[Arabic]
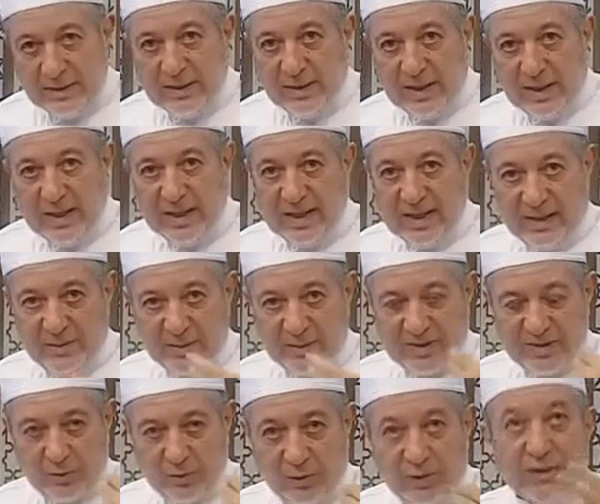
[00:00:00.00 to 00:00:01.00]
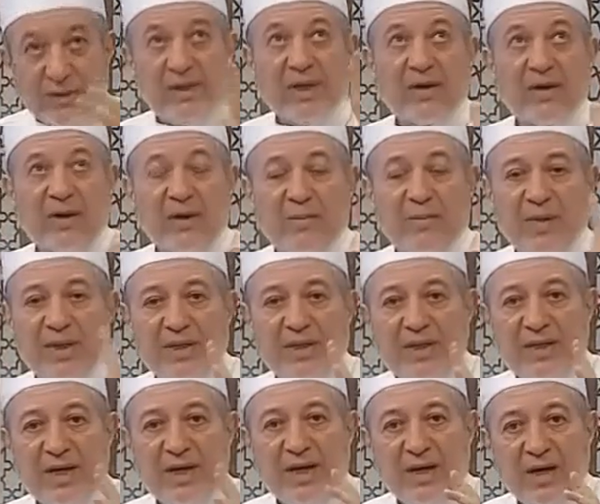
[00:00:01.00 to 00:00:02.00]
الخامة الصوتية
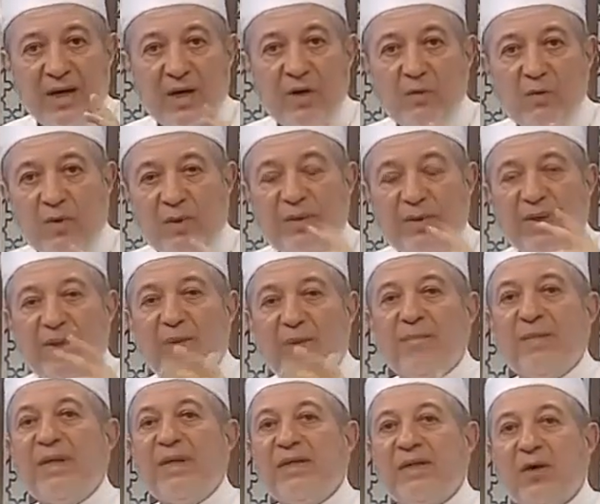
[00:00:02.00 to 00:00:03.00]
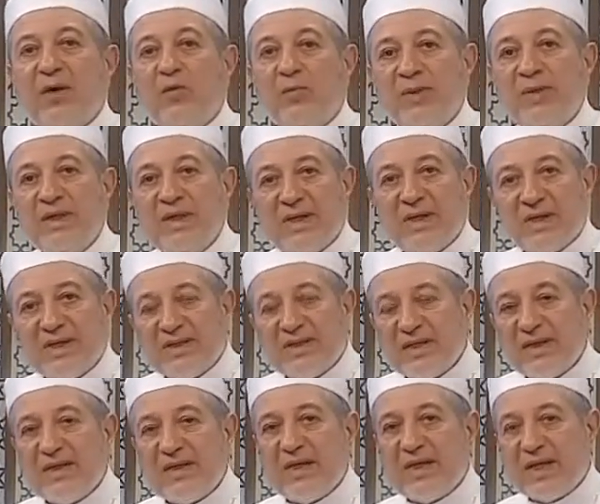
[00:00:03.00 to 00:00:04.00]
الربانية وما نميته
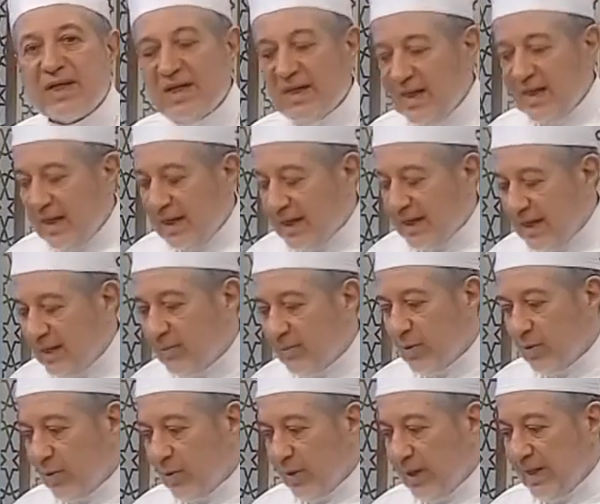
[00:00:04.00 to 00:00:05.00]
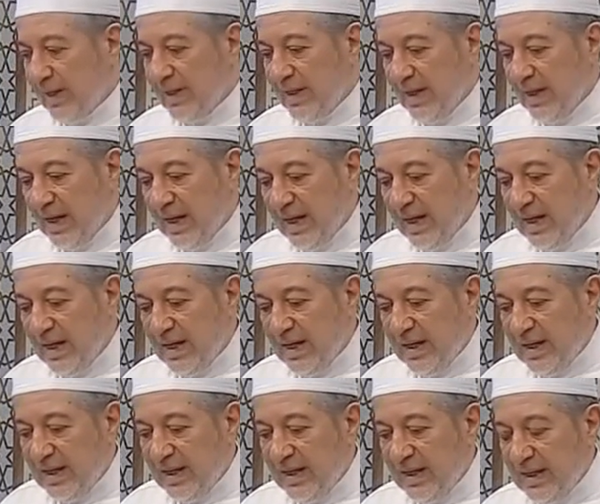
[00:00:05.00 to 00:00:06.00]
بدراستك للأحكام القرآنية
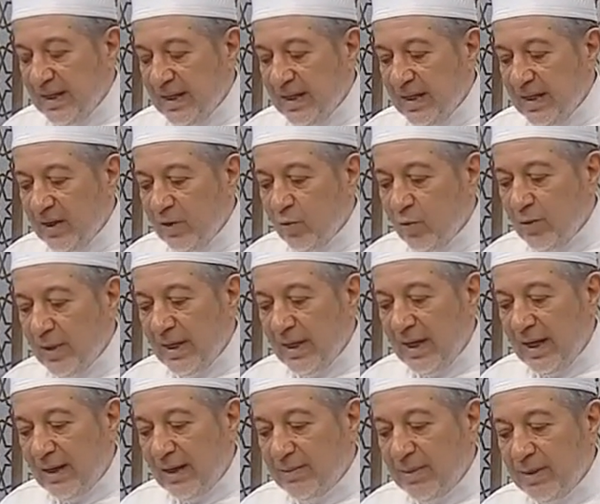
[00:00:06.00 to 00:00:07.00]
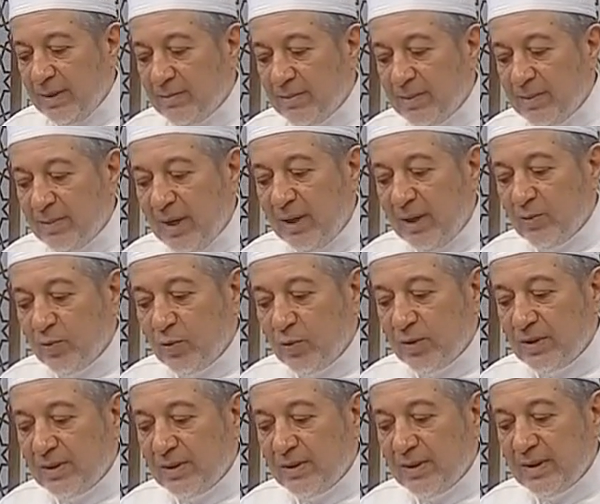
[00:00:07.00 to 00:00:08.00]
آه، أخونا الحبيب
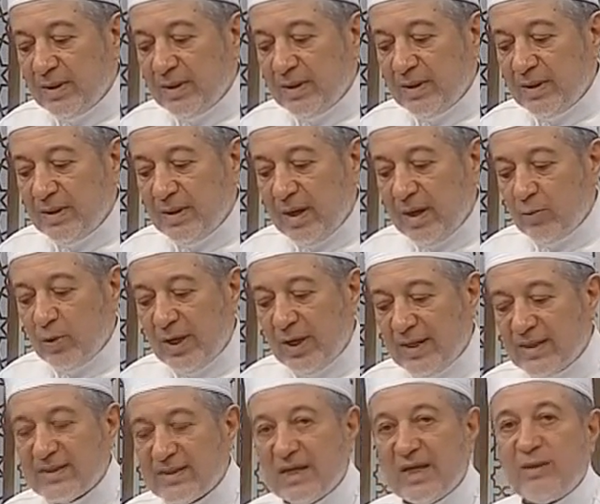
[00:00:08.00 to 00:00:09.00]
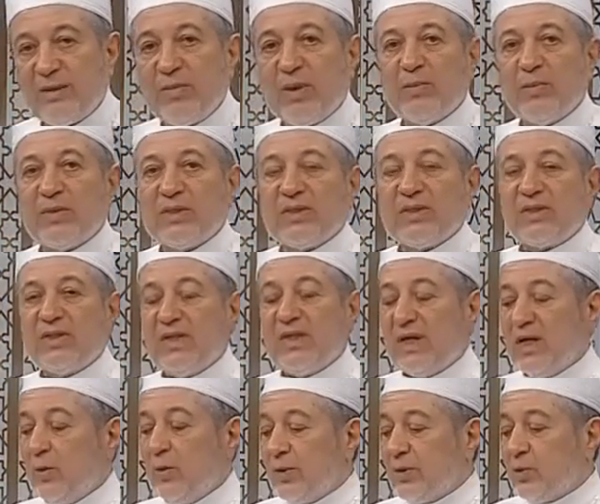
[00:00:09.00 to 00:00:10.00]
محمود آه، أبو العزايم من مصر
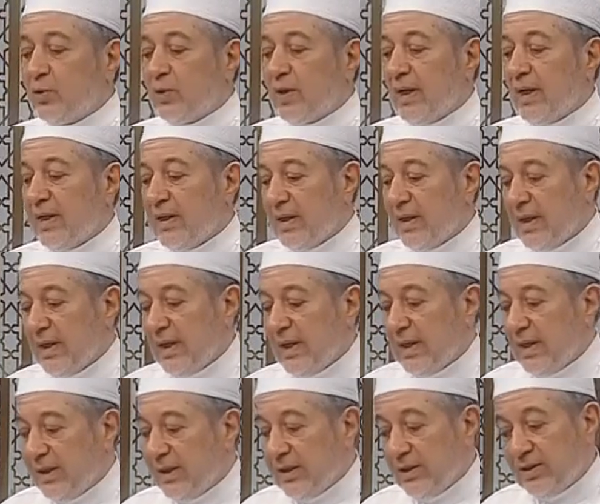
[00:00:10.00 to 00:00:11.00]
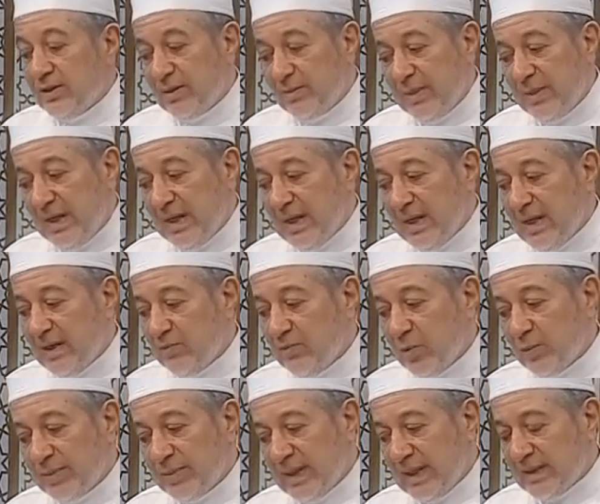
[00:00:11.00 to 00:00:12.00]
تلاوتك جميلة
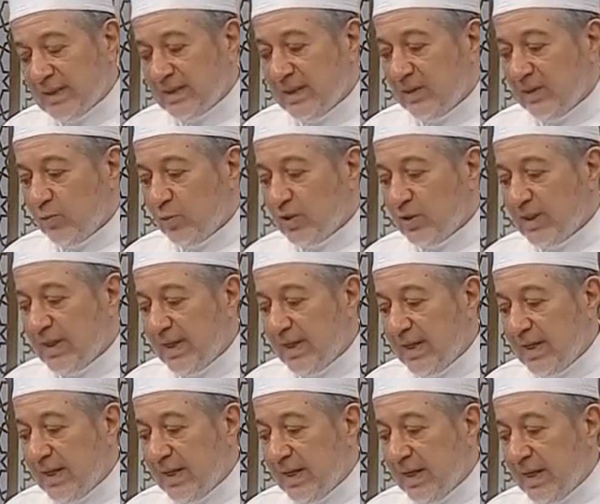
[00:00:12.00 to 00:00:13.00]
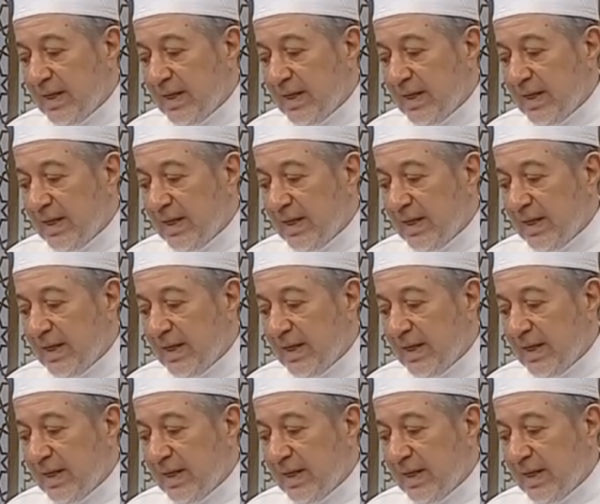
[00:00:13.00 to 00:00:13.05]
ممتازة متقنة